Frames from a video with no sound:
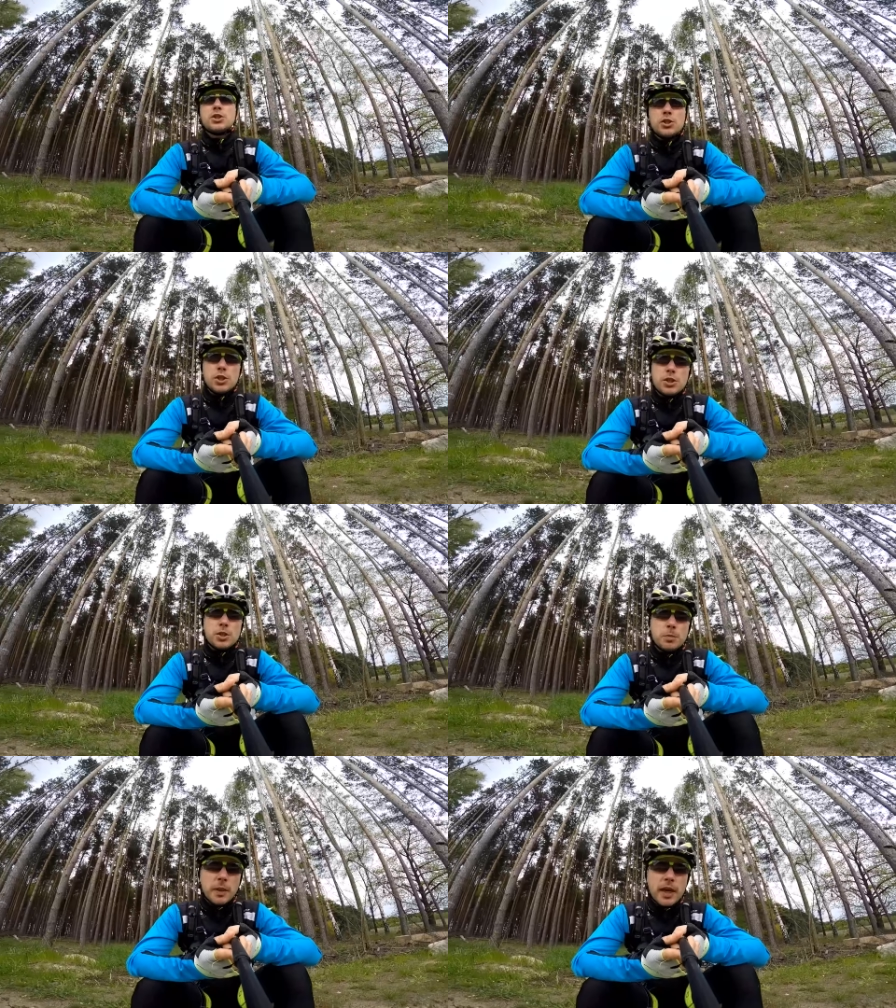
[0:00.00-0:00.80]

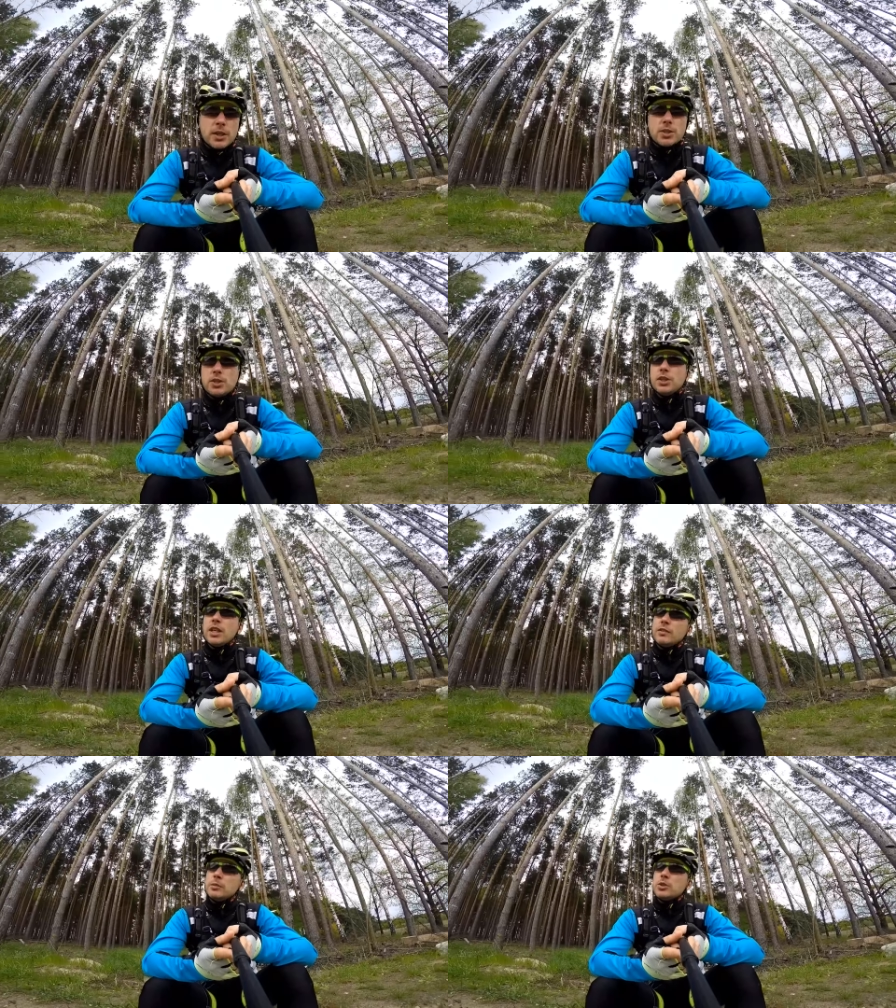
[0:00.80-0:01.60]
35 i
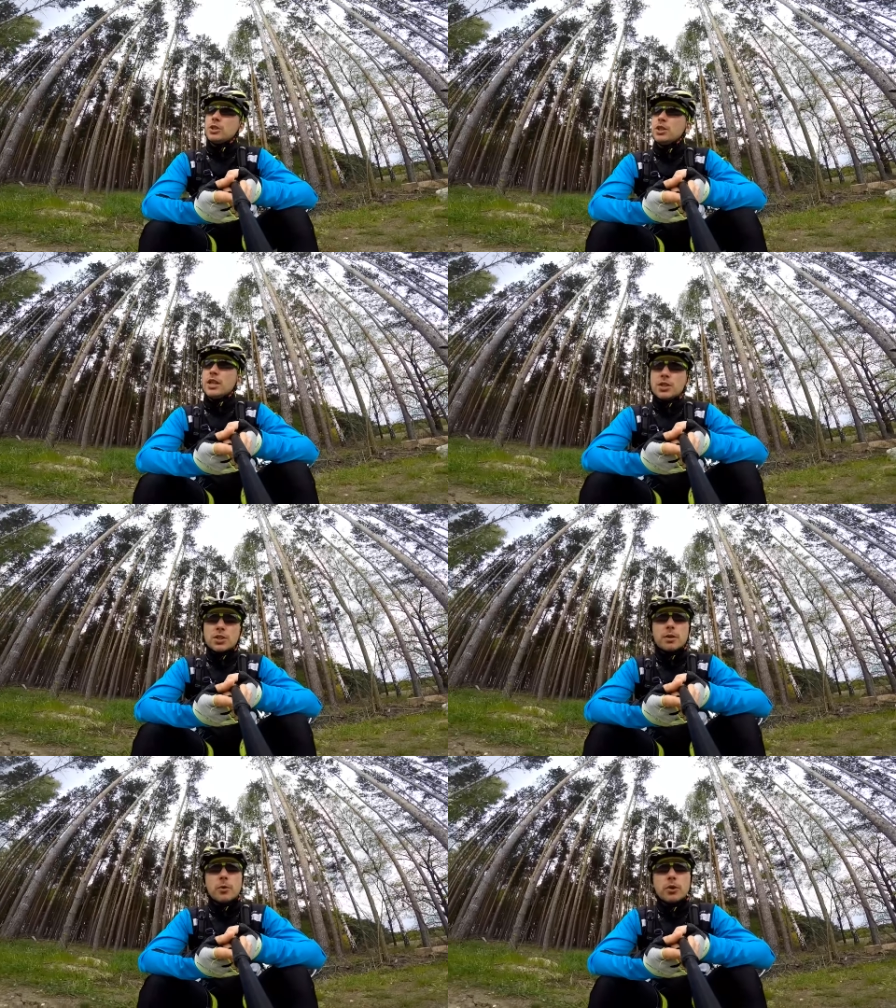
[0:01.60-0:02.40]
nie wiem, czy
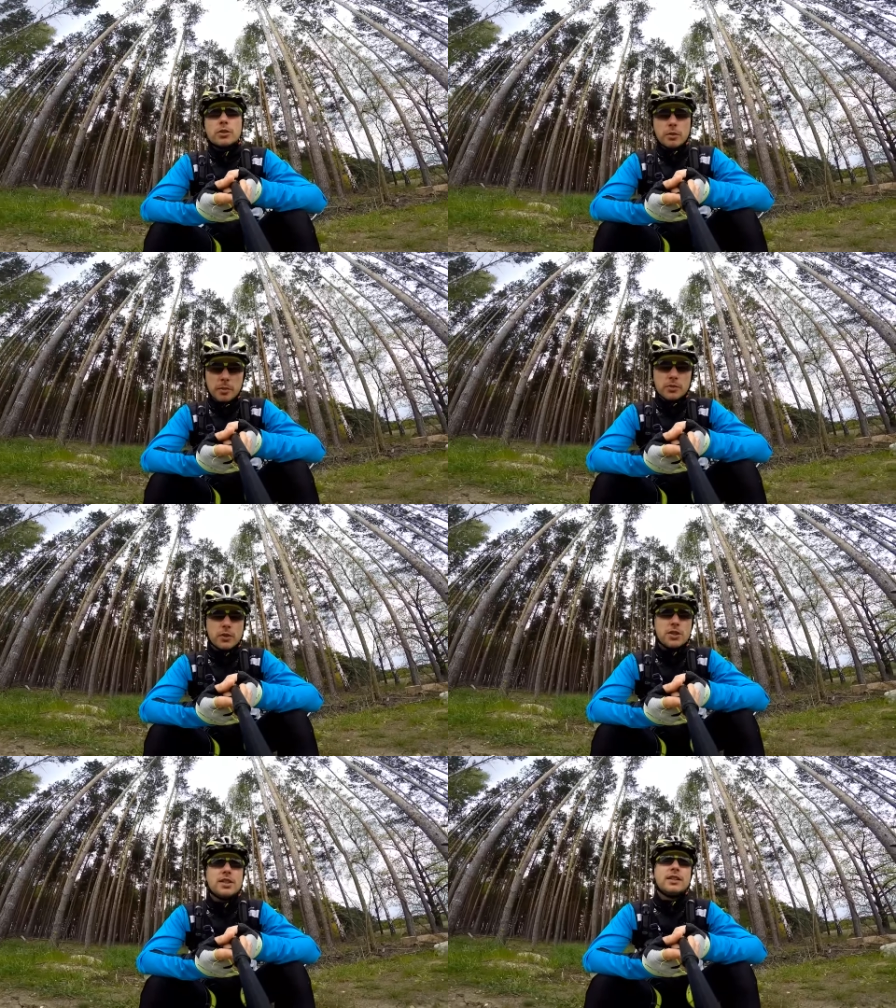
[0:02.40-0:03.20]
jeszcze mogę sobie
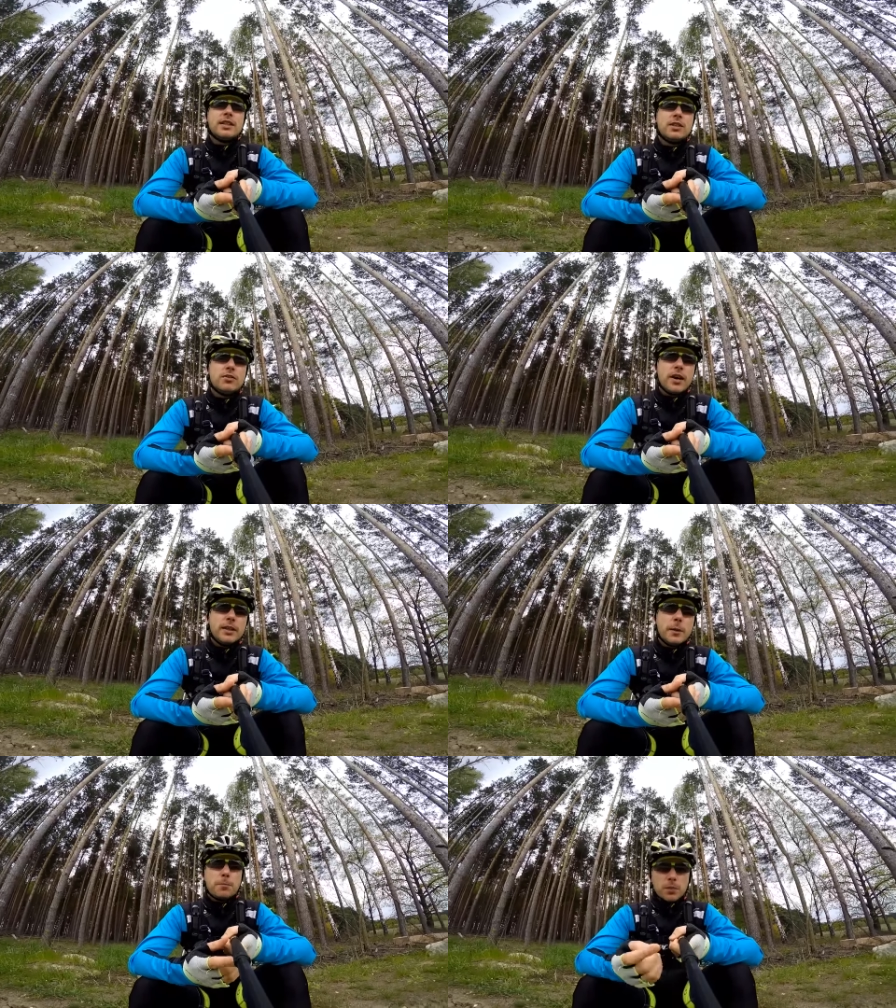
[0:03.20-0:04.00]
pozwolić na
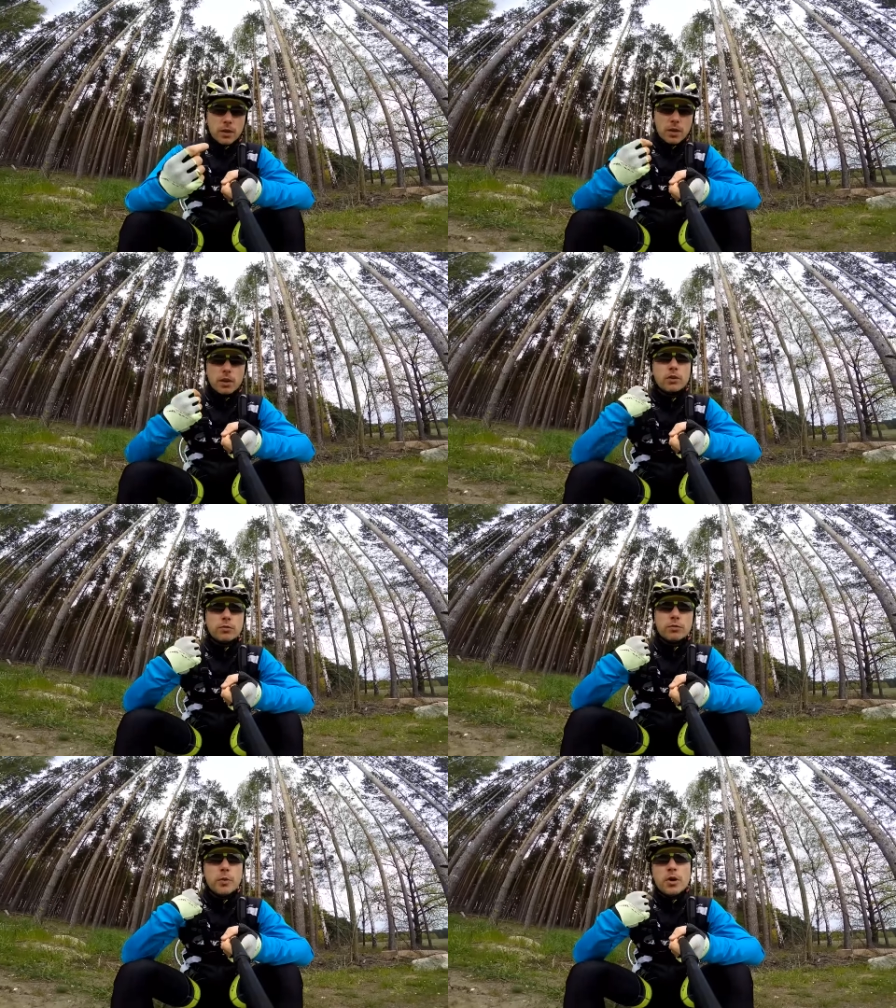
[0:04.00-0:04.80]
trenowanie.
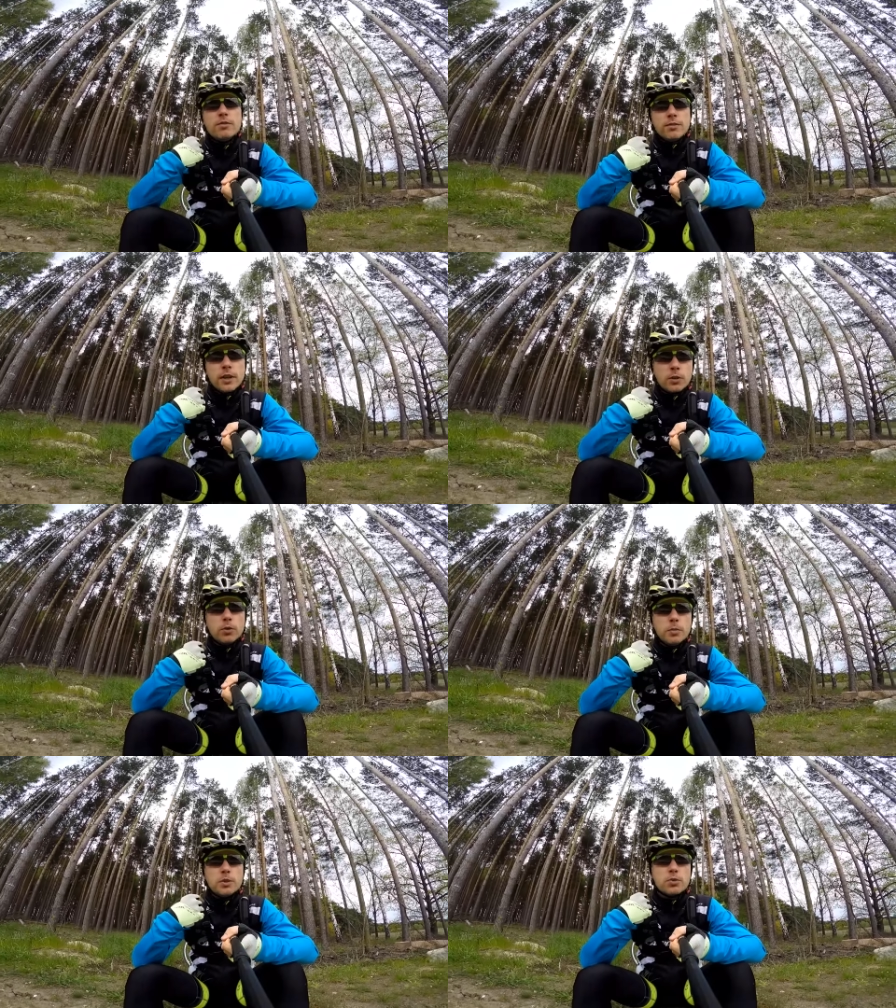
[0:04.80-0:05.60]
W moim
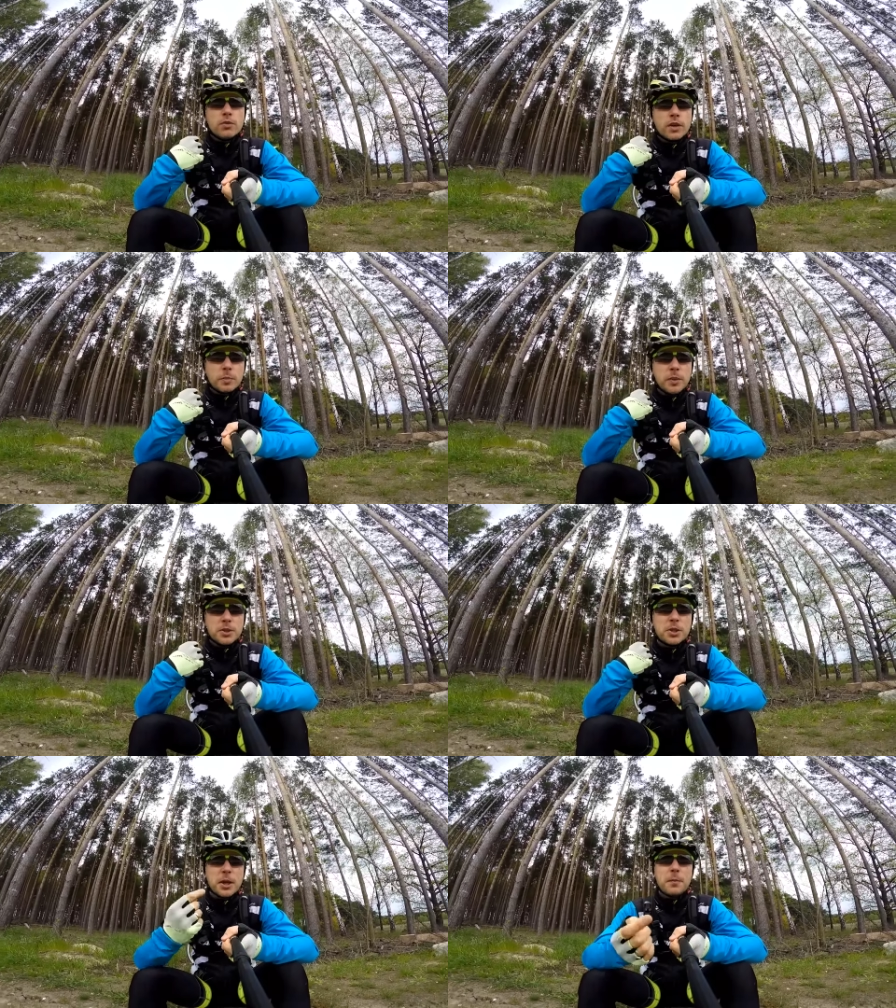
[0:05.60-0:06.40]
wieku mi człowiek
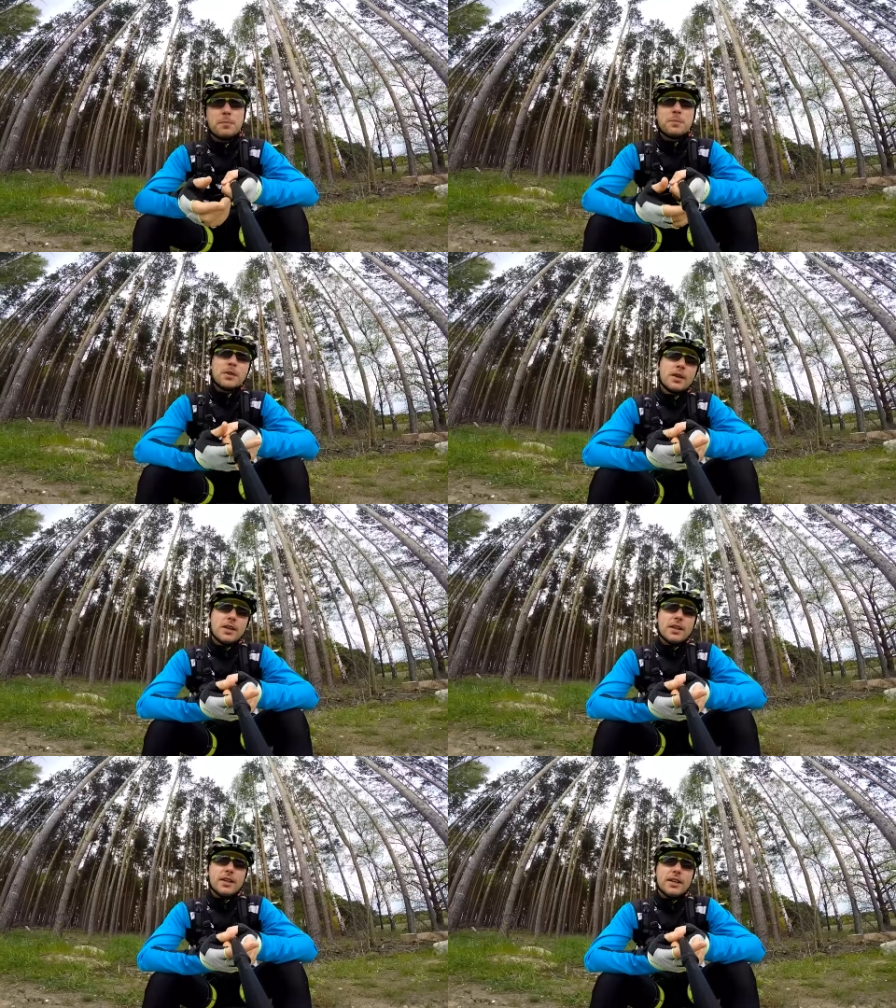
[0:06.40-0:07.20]
pisze,
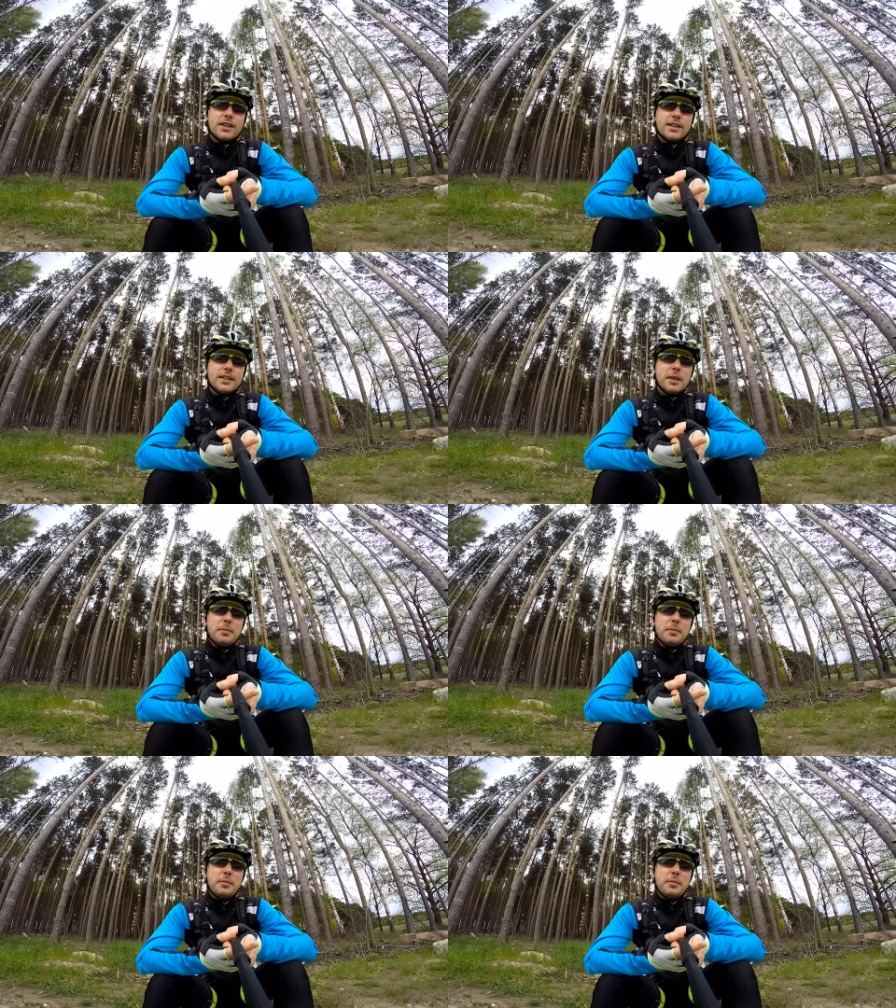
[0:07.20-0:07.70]
e, i